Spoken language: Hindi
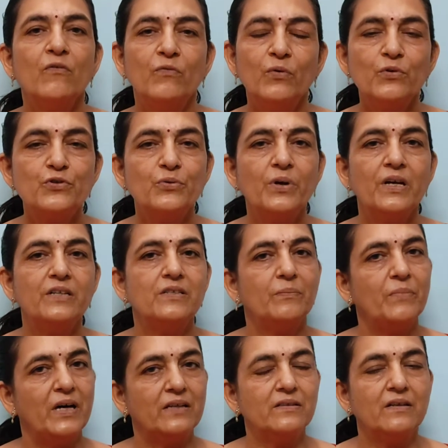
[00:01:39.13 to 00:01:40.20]
वो जो है जब
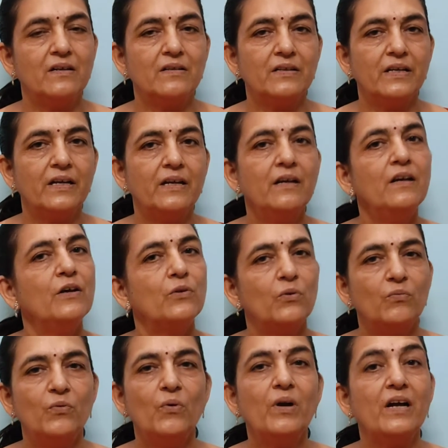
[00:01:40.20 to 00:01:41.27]
बात करते हैं तो
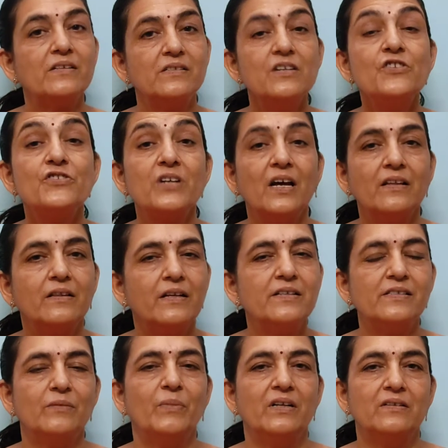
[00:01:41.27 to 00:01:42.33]
वो कैसे शांति
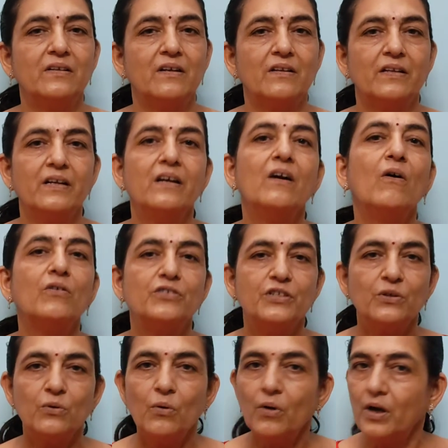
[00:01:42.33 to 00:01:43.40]
से बात करते हैं और
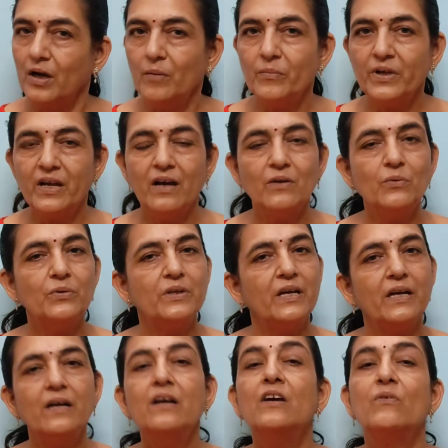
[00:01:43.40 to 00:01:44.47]
जिनको कम ज्ञान होता
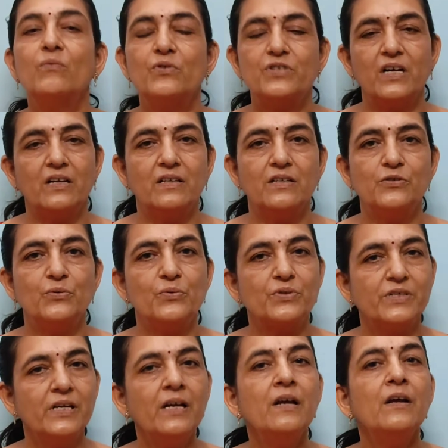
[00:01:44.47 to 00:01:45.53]
है वो ज्यादा जोर
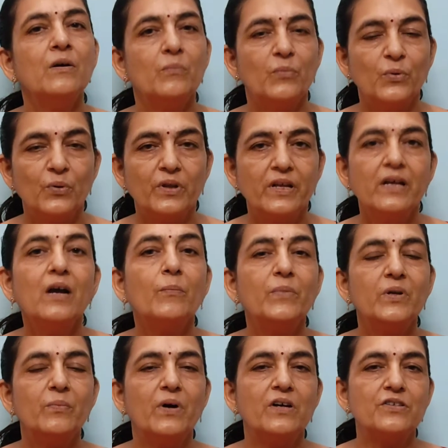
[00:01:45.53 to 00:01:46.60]
से बोलते हैं
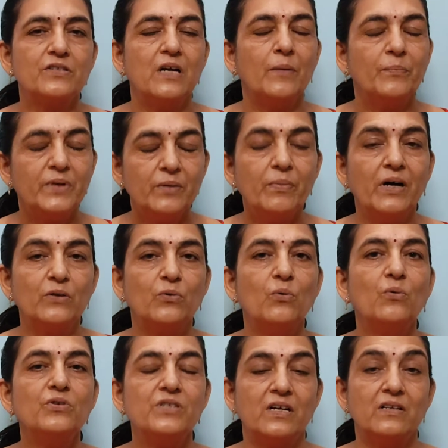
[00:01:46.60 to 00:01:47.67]
अपनी भाषा अपनी बातों
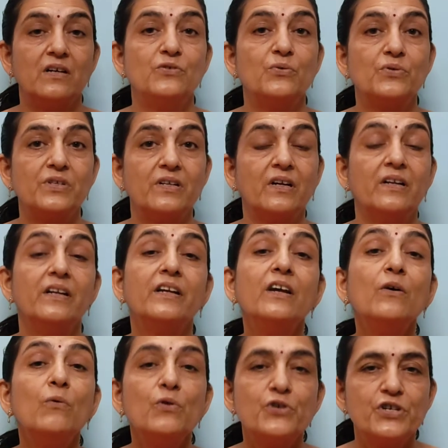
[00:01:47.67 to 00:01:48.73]
को ज्यादा जोर से रखने की
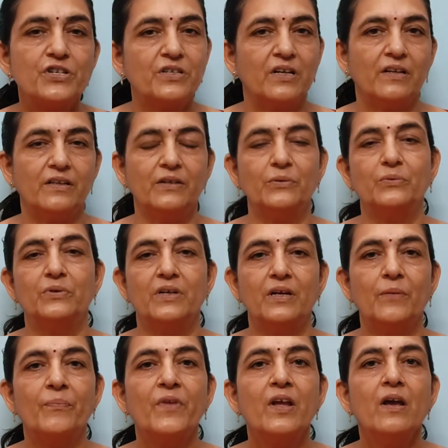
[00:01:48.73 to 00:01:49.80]
कोशिश करते होते
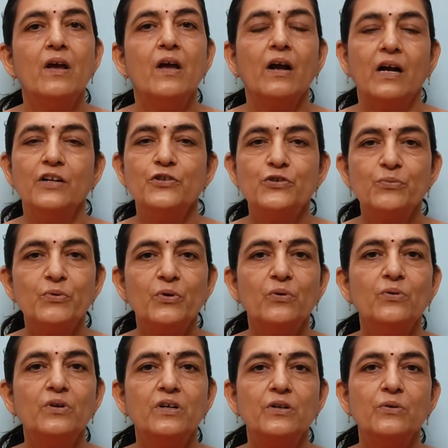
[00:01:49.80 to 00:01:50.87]
हैं कंचुक
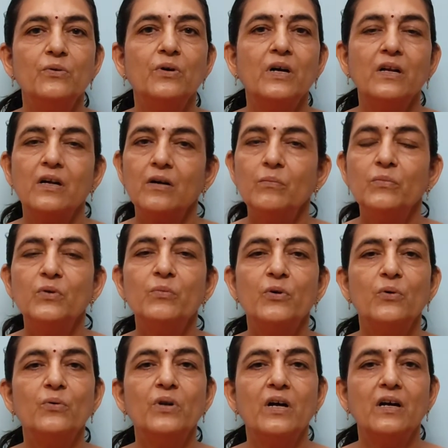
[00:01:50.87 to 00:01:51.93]
नटलू कनकम्बु
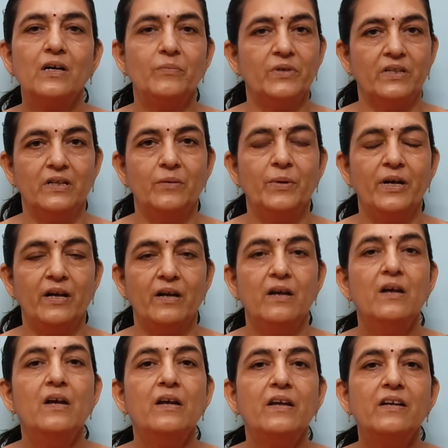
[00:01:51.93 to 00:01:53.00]
रोगुना का मतलब है
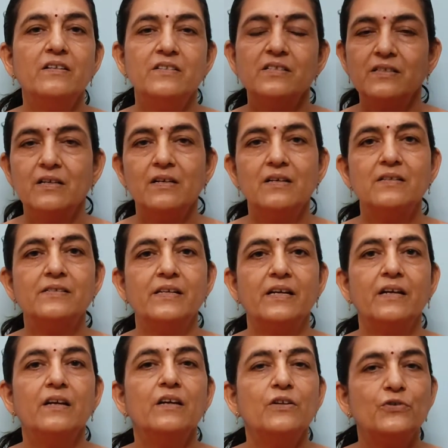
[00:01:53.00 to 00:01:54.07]
कि जिस तरह से
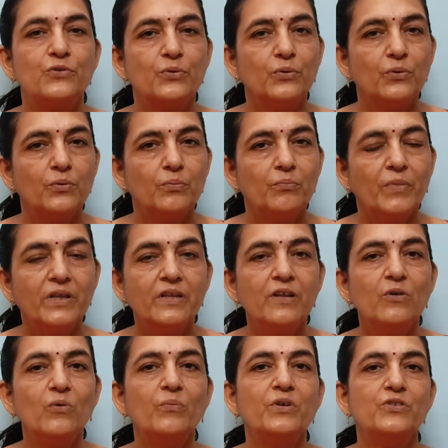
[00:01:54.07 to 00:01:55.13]
जो
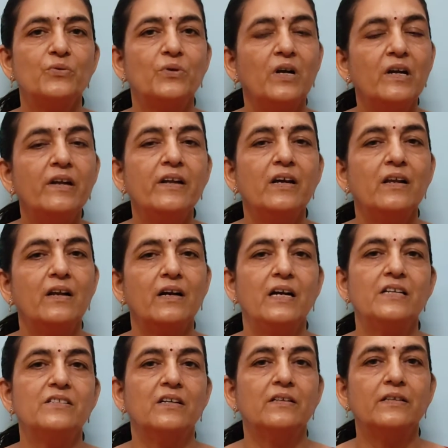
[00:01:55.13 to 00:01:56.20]
मंदिरों में जो घंटियां
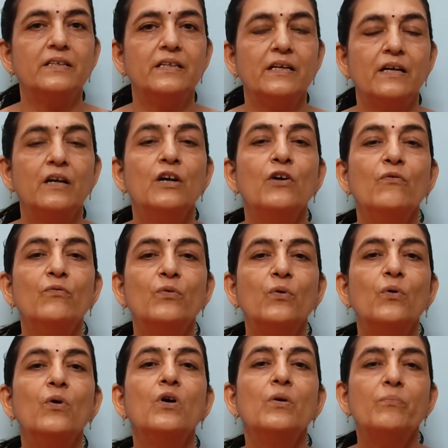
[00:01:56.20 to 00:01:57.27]
लगाई जाती हैं
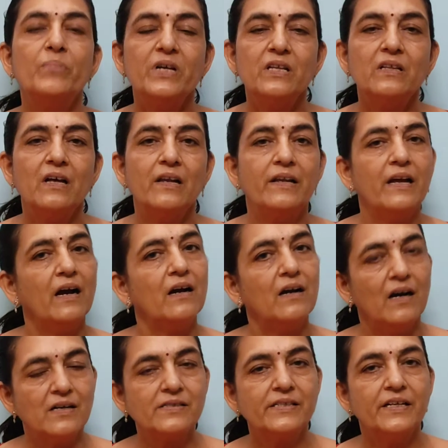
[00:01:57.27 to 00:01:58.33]
वो पीतल या
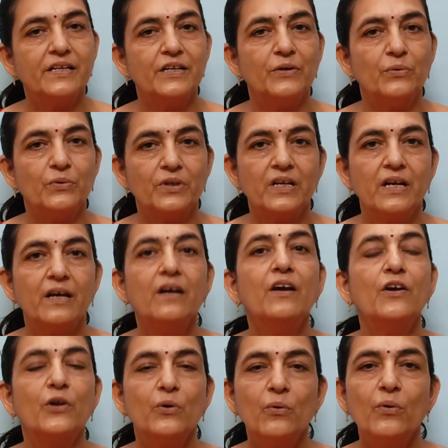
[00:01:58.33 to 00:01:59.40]
कांसे की होती है
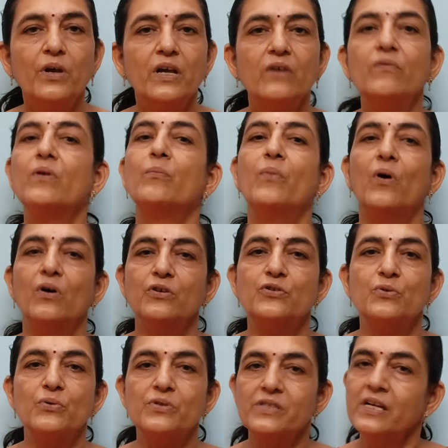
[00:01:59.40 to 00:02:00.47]
क्योंकि वे बहुत
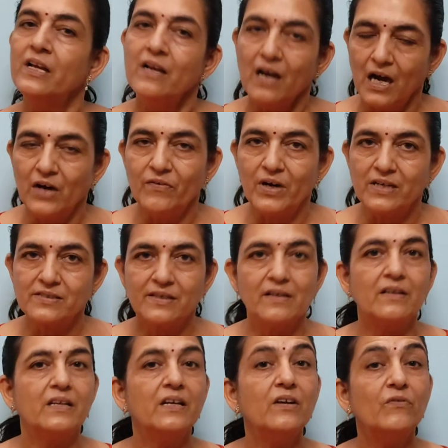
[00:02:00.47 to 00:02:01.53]
जोर से आवाज
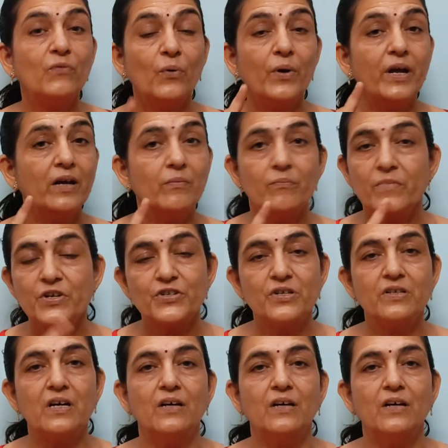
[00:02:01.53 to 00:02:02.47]
करती है वो एक मिश्र